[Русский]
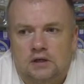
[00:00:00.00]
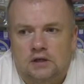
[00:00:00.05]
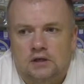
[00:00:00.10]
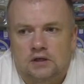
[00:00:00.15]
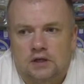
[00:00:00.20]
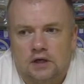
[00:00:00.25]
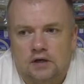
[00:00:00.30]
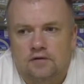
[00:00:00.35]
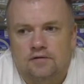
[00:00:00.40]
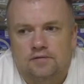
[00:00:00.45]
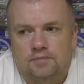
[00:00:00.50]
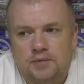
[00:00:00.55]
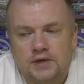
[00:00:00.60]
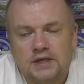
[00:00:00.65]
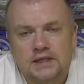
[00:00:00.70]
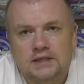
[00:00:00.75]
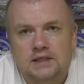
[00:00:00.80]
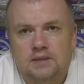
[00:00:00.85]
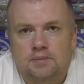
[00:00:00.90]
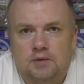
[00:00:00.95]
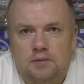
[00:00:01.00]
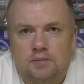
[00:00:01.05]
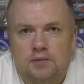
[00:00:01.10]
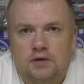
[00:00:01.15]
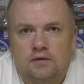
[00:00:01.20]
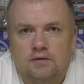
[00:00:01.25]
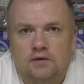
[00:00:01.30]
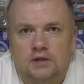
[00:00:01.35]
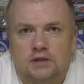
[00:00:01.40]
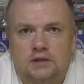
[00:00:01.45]
я в принципе
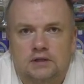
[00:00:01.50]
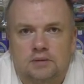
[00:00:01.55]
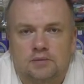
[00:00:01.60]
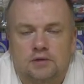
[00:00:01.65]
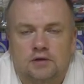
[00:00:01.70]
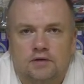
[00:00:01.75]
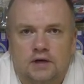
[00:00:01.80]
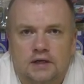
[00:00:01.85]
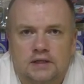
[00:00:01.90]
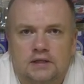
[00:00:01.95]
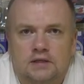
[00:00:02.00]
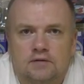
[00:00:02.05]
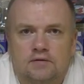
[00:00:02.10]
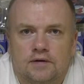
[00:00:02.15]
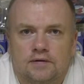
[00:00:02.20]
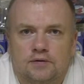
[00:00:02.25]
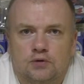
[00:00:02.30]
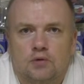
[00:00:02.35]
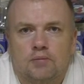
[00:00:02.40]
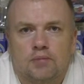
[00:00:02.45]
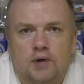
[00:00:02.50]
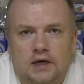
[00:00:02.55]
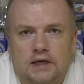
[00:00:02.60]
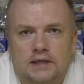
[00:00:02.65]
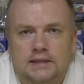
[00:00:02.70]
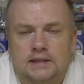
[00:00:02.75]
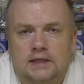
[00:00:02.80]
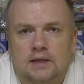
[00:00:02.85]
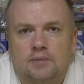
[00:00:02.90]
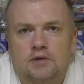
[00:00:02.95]
привык сомневаться во всем,
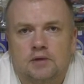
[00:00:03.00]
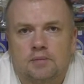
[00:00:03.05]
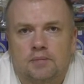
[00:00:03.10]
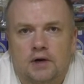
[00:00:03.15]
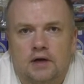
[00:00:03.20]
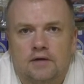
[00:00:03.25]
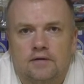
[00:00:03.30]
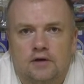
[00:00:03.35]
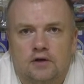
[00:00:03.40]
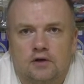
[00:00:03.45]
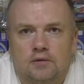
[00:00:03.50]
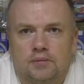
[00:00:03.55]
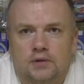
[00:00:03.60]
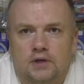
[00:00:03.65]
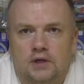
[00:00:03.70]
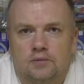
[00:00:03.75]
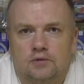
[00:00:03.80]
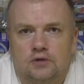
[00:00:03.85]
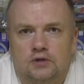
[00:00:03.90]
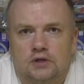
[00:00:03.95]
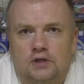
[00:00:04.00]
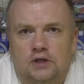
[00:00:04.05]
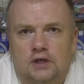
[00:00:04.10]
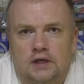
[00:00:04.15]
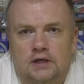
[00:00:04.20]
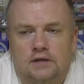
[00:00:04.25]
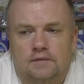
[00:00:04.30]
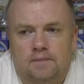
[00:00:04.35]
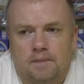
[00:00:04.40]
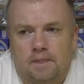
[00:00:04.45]
пока сам не проверю, потому что
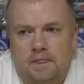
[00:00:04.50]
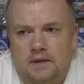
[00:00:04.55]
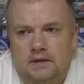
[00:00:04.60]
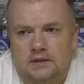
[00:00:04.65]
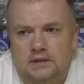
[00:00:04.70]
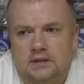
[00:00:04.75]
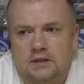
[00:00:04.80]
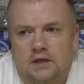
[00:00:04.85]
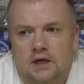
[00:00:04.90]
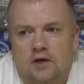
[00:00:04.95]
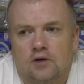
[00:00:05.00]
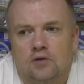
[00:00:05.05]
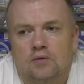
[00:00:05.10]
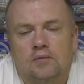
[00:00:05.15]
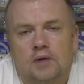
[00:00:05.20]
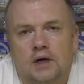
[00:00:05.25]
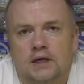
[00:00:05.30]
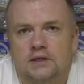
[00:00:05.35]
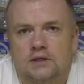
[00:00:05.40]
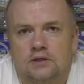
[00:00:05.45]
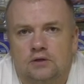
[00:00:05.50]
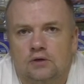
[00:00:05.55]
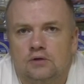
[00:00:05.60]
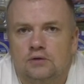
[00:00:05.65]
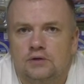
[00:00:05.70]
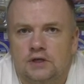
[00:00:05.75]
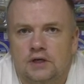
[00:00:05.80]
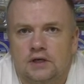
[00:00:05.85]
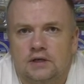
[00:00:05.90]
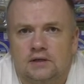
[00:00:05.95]
я знаю массу
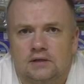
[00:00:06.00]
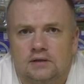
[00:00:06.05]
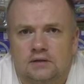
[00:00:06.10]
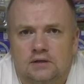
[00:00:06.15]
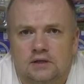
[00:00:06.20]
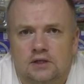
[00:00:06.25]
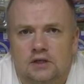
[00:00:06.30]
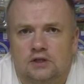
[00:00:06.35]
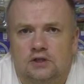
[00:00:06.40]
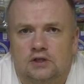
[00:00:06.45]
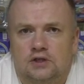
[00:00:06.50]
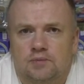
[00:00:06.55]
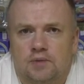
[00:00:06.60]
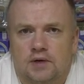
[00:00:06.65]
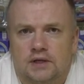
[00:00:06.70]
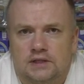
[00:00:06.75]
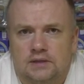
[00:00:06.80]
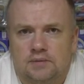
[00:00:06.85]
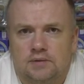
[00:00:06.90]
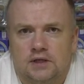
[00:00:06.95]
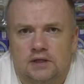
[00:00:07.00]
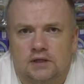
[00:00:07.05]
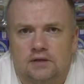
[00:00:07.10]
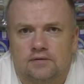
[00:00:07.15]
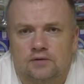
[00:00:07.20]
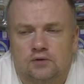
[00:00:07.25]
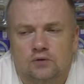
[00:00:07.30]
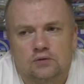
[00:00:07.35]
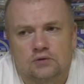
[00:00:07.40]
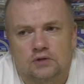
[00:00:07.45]
людей, тех же спортсменов,
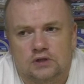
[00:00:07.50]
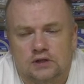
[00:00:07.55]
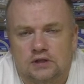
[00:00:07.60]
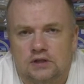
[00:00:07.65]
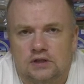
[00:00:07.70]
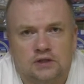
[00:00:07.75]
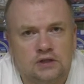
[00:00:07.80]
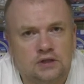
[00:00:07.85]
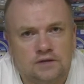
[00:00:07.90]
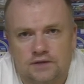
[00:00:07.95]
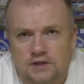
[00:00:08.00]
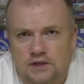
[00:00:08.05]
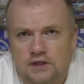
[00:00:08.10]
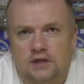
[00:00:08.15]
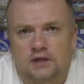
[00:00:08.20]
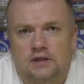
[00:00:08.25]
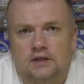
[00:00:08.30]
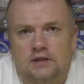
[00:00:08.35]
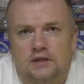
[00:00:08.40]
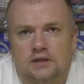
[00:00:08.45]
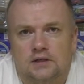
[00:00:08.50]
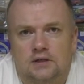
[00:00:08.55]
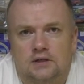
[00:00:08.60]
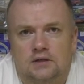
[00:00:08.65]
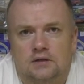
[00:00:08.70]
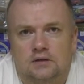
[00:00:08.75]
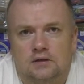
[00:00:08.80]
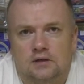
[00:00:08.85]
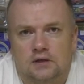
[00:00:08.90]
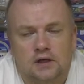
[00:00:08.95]
ну, не всех,
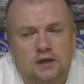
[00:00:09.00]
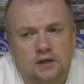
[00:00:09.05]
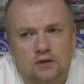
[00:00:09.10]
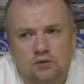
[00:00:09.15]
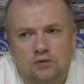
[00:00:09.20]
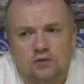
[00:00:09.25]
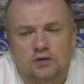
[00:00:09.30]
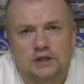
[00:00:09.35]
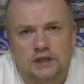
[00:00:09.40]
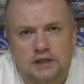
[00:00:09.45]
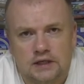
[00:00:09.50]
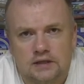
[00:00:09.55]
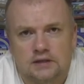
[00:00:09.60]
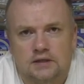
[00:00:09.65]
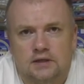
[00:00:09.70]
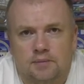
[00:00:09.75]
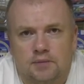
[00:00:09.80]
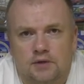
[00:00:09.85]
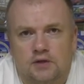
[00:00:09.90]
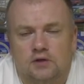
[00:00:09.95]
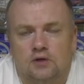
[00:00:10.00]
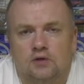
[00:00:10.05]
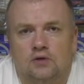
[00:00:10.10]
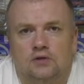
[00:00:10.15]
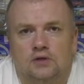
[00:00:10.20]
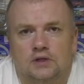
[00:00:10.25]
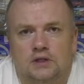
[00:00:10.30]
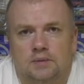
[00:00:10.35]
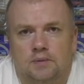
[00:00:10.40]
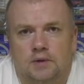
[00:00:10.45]
естественно, да, но есть
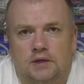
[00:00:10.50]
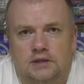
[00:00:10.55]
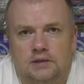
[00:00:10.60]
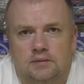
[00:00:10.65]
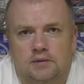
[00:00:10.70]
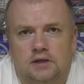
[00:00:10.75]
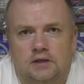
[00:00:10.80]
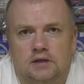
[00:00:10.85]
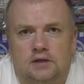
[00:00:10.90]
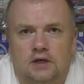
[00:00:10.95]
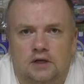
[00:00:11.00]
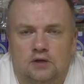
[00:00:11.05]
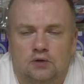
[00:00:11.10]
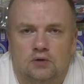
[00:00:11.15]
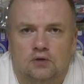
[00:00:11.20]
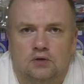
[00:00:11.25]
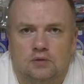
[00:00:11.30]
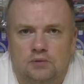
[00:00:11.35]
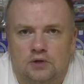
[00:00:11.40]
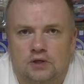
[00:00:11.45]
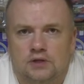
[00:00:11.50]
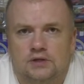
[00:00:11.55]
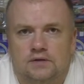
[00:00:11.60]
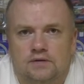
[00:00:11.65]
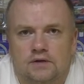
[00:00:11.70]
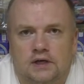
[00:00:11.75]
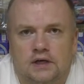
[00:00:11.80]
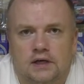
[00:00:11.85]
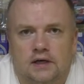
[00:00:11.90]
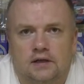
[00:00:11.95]
определенные спортсмены, которые имеют
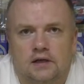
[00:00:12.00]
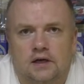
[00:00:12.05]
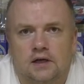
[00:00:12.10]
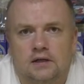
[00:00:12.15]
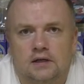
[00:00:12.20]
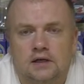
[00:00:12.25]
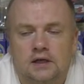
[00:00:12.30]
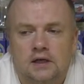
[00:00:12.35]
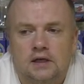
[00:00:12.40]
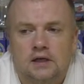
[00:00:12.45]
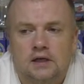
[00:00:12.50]
свои каналы